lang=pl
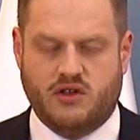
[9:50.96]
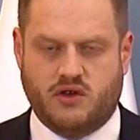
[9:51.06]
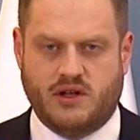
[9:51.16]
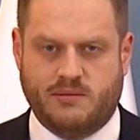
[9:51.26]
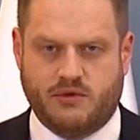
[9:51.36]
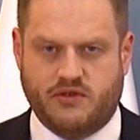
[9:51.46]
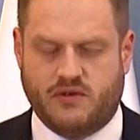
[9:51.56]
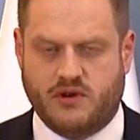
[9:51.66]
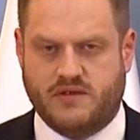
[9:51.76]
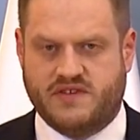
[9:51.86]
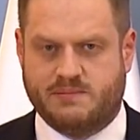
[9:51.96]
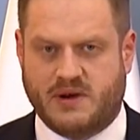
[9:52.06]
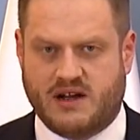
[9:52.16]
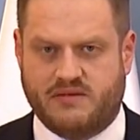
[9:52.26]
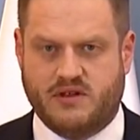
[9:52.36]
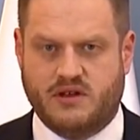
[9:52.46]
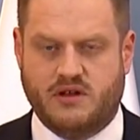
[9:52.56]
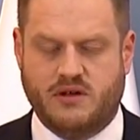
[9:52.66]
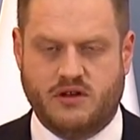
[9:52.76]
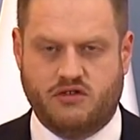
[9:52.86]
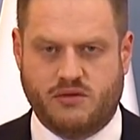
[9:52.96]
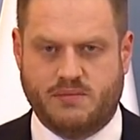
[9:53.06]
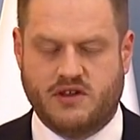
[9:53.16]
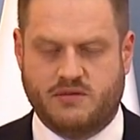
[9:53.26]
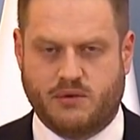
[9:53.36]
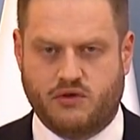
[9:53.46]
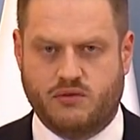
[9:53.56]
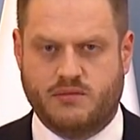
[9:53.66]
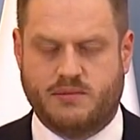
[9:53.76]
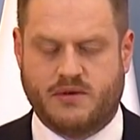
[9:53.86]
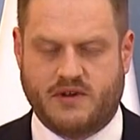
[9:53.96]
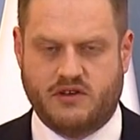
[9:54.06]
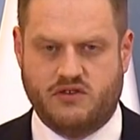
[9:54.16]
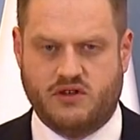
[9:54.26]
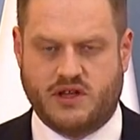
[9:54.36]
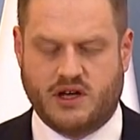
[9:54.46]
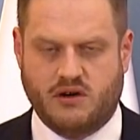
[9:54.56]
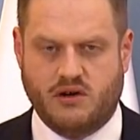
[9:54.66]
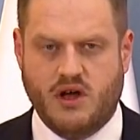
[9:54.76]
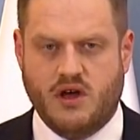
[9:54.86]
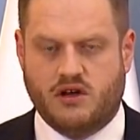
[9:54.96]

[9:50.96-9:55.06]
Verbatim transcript: to nam pozwoli w sprawny i szybki sposób doprowadzić do tego,